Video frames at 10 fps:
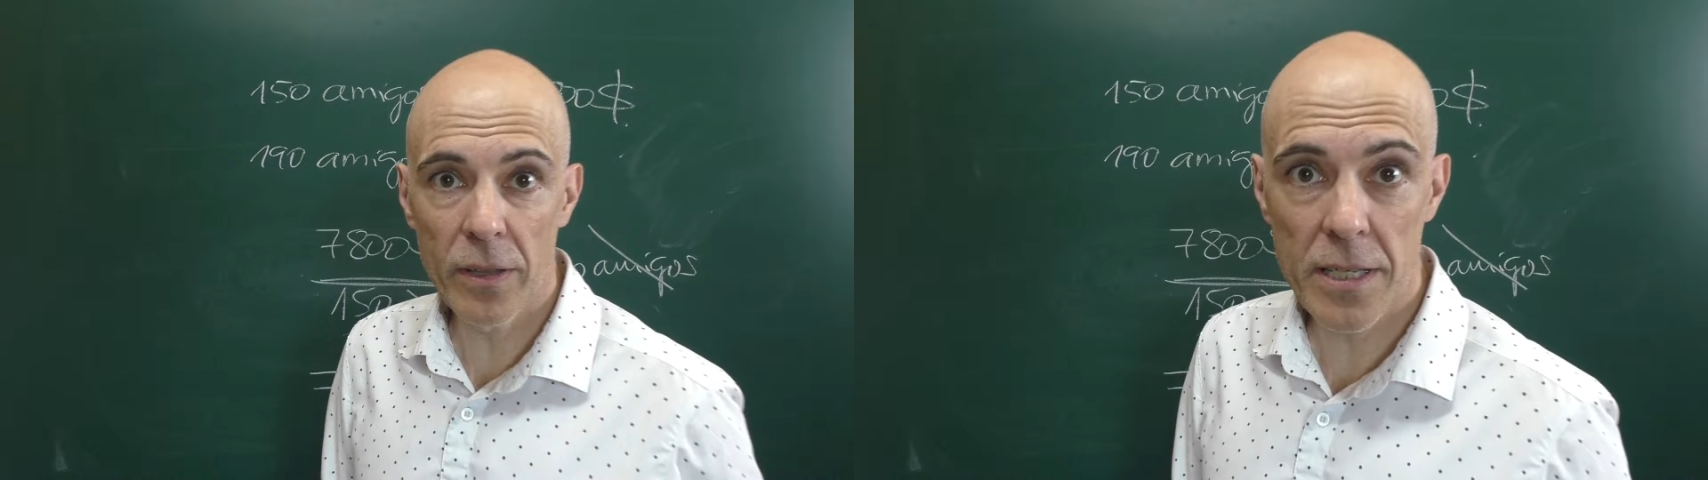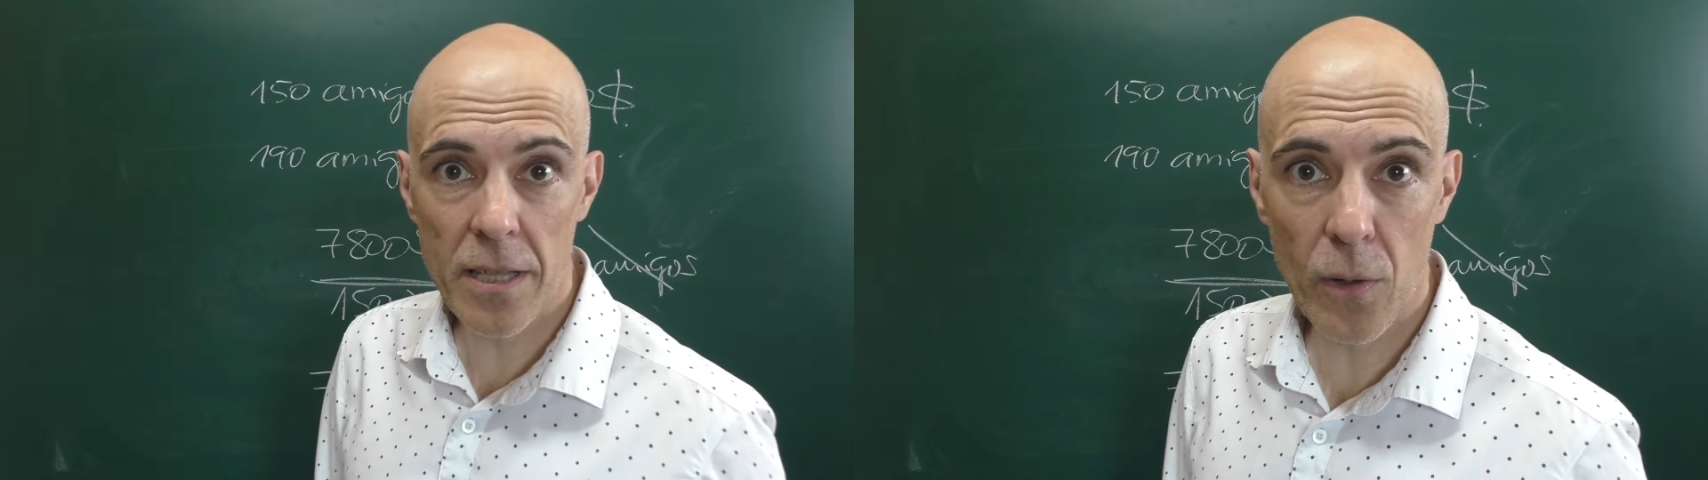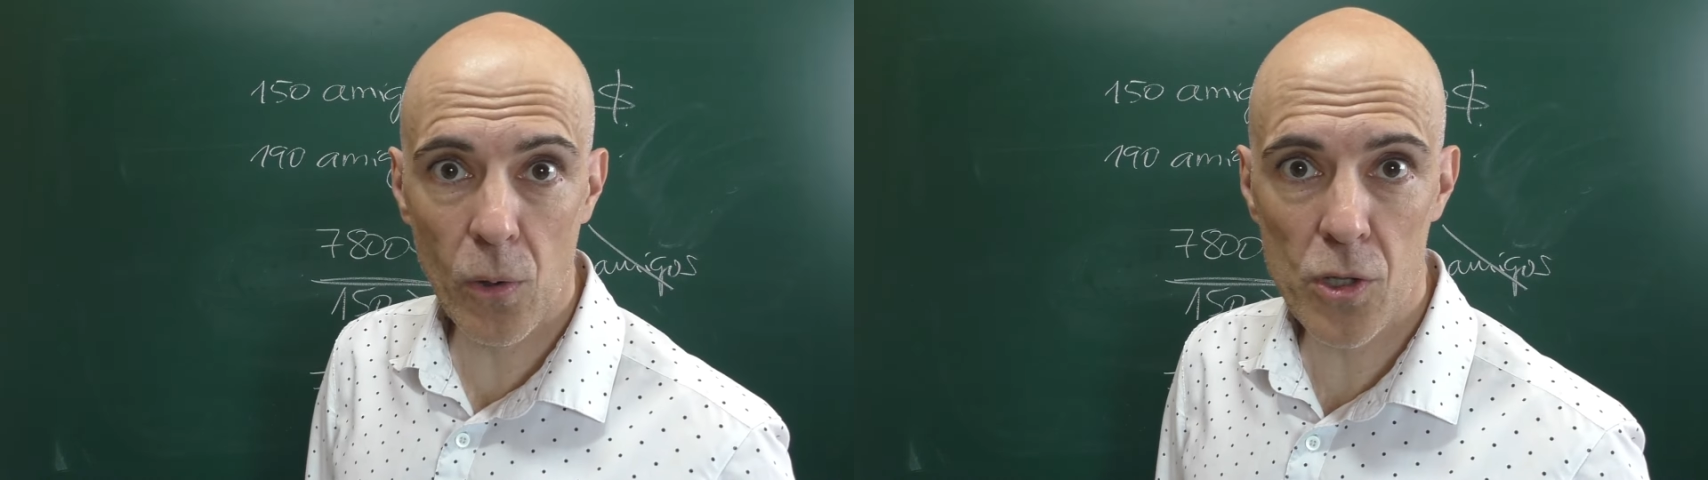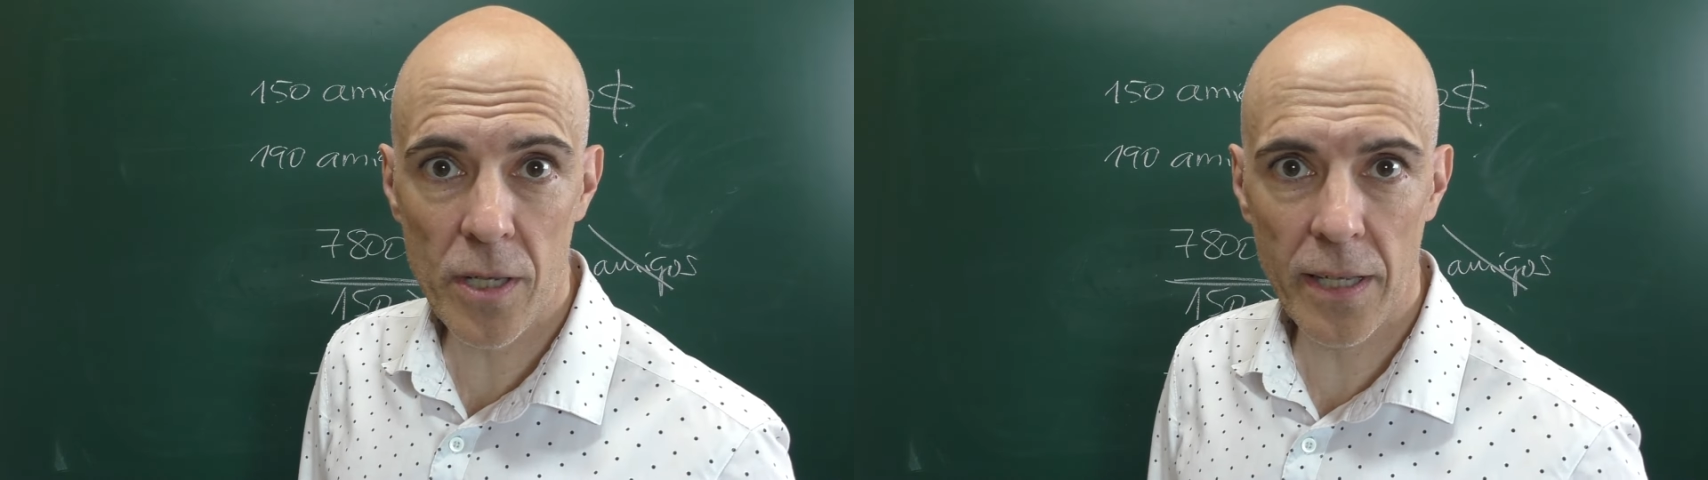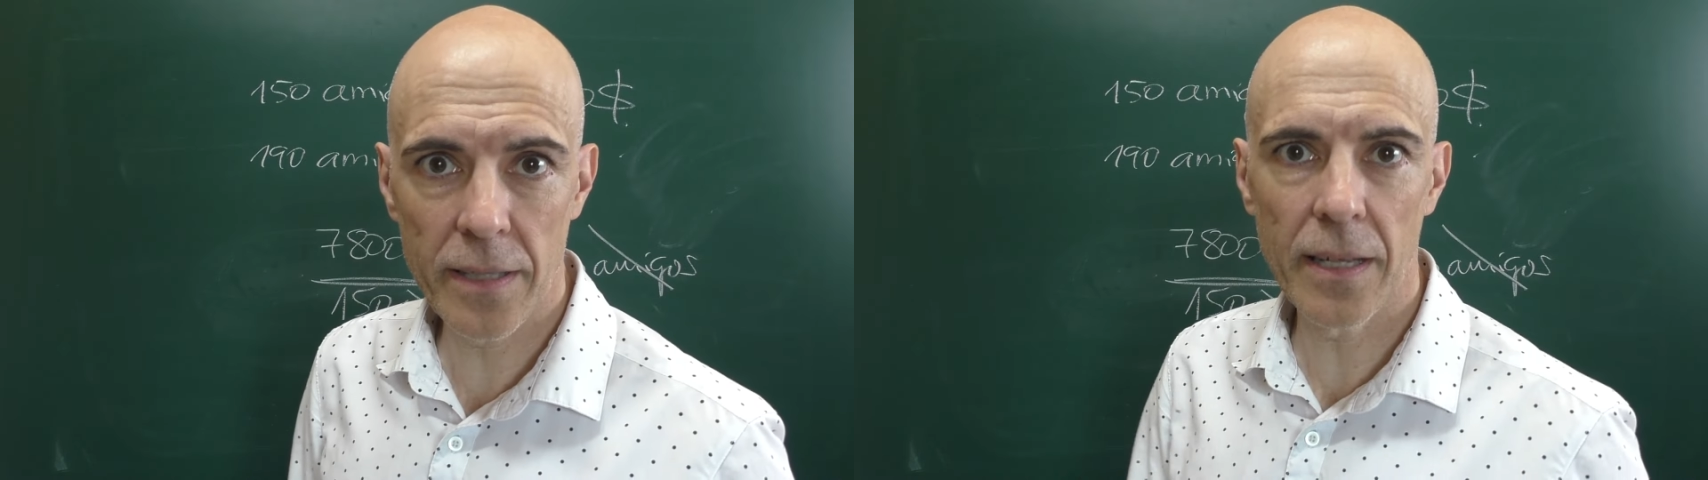antes te digo lo
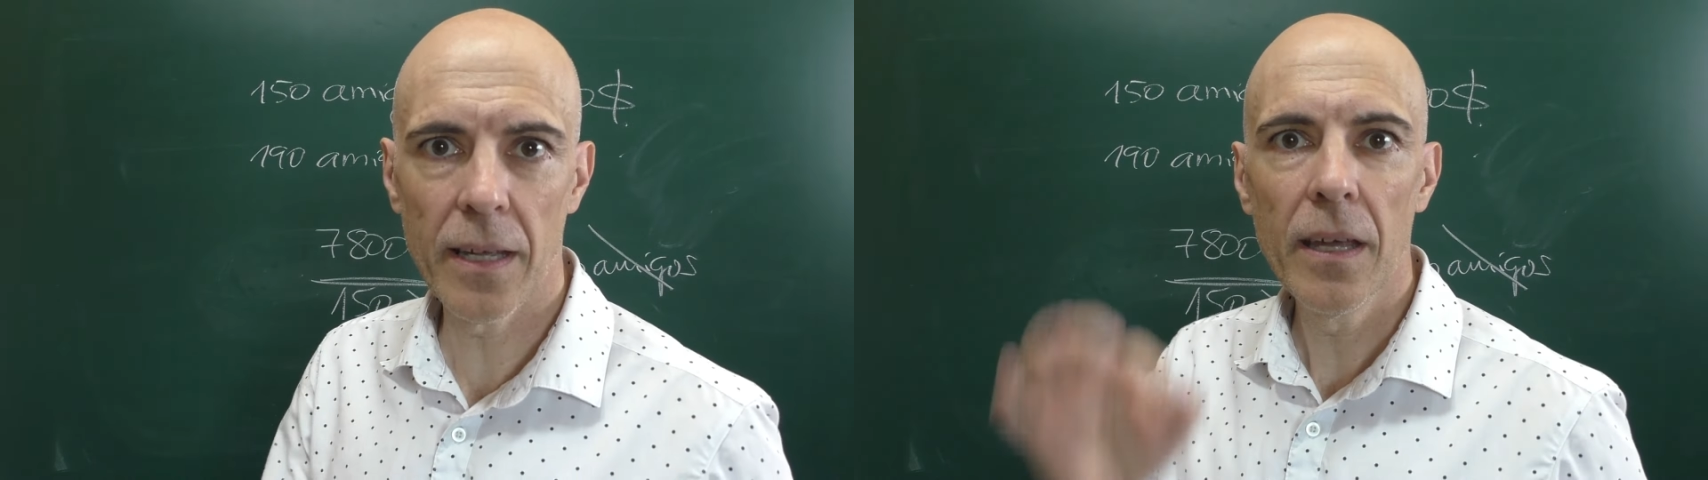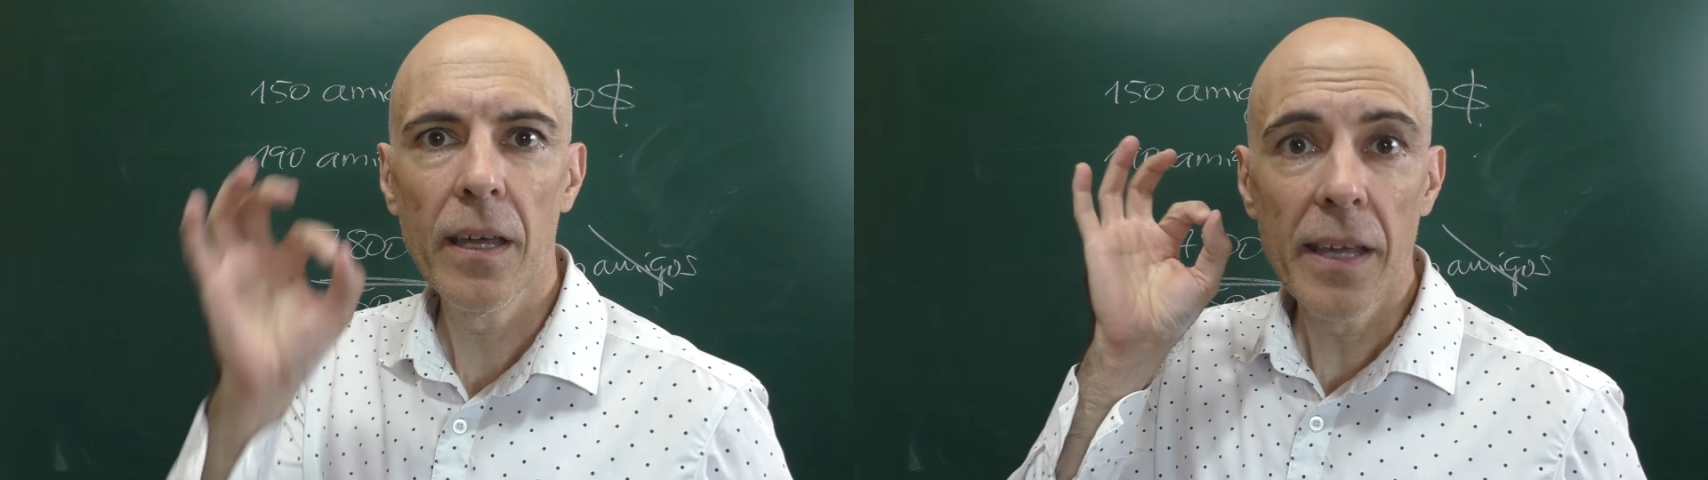siguiente,